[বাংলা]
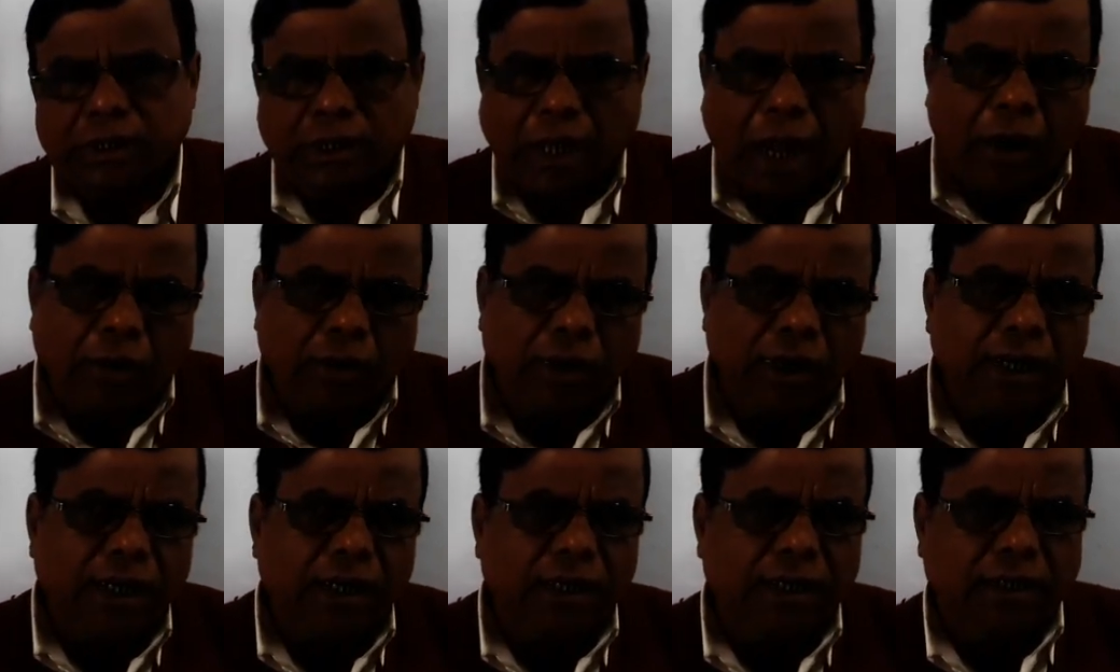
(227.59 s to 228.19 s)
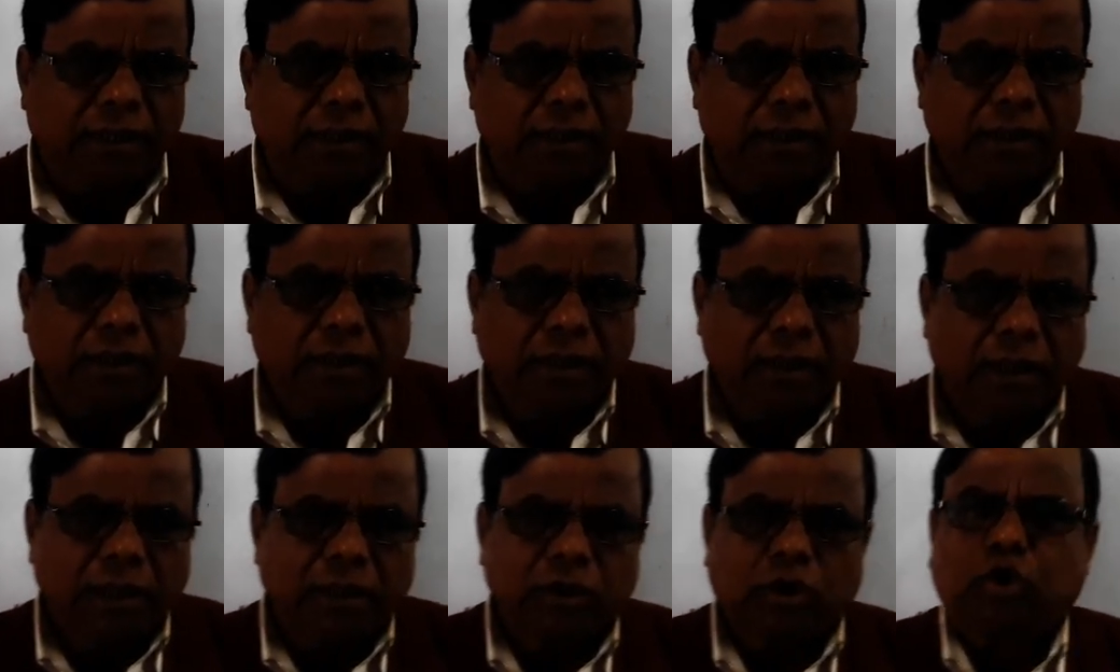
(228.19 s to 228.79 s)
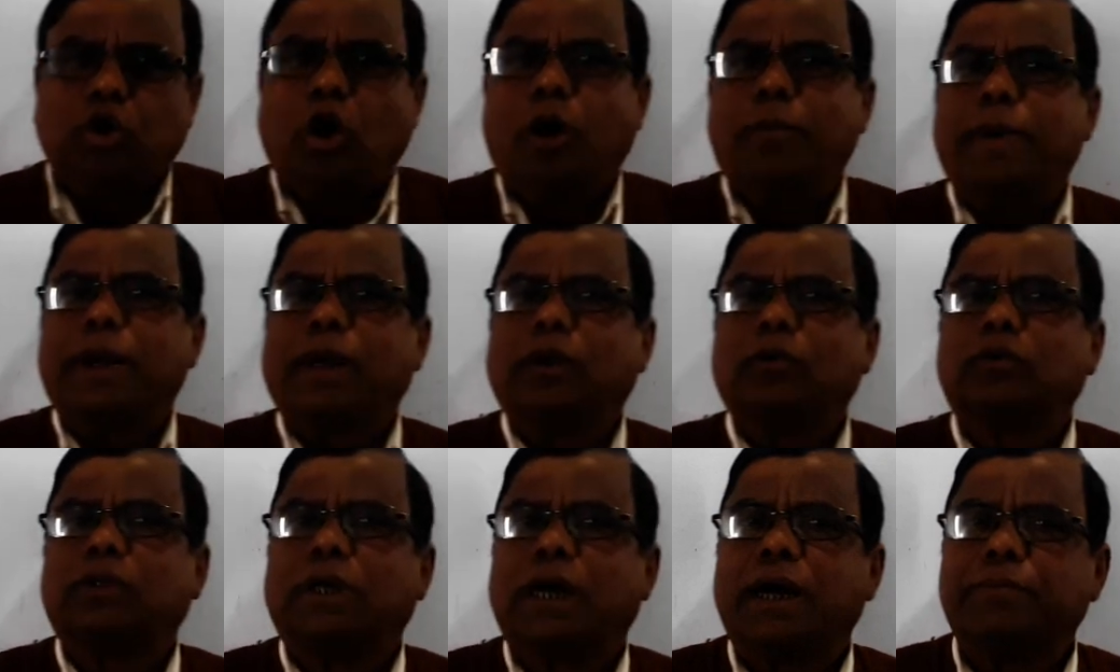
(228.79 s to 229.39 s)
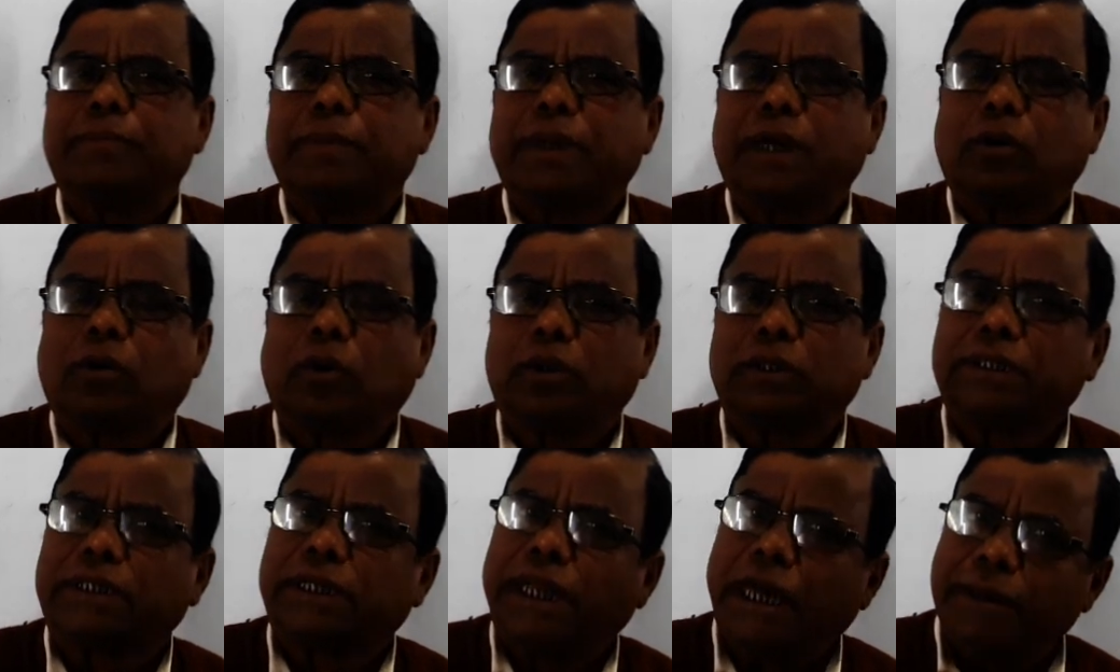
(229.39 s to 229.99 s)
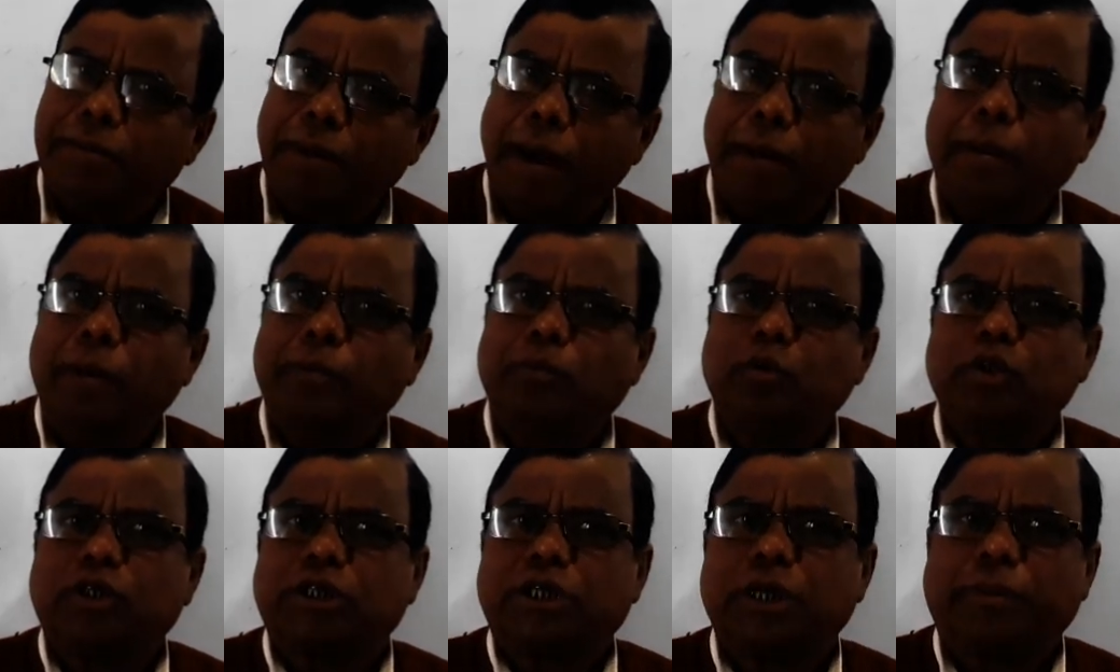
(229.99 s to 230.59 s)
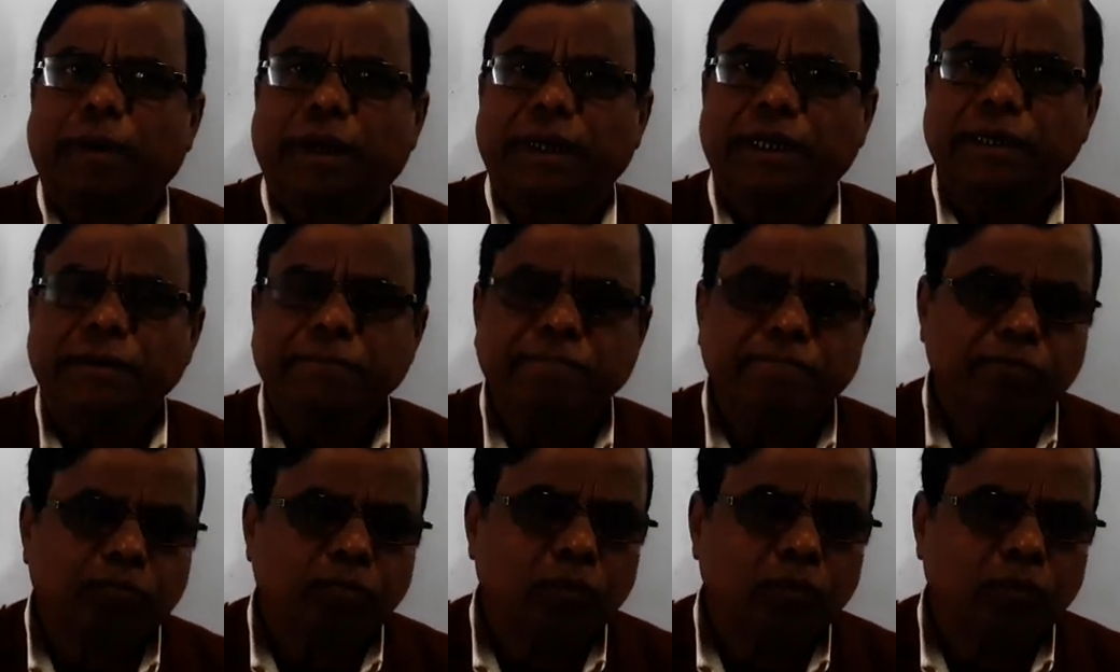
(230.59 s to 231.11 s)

তাহলে সমানতা আমরা কথাটা এভাবে বুঝতে পারি